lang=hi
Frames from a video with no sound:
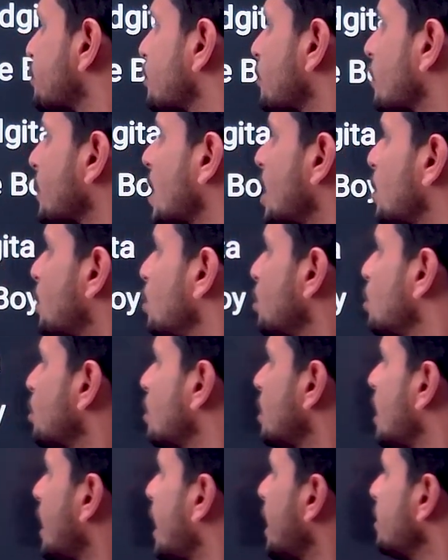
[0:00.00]
टू
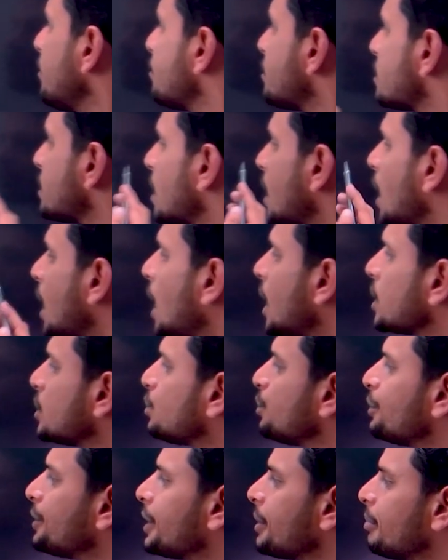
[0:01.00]
लाइफ अ
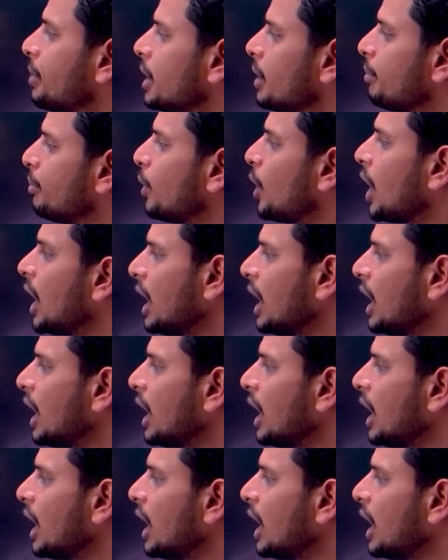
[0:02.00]
सूटेबल बॉय